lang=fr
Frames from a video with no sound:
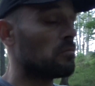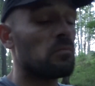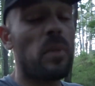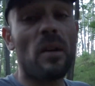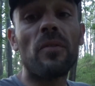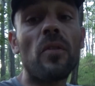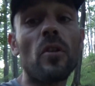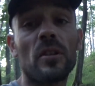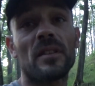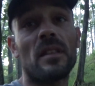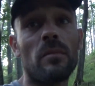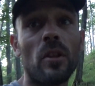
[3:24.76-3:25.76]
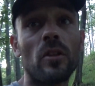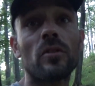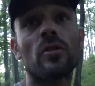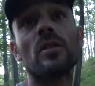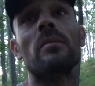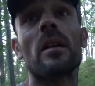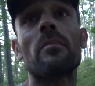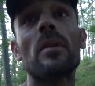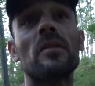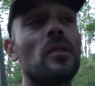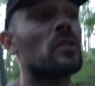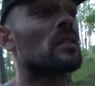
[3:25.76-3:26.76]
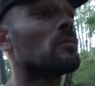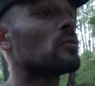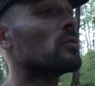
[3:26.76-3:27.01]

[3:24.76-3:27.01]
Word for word: pas forcément, je dis bien pas forcément de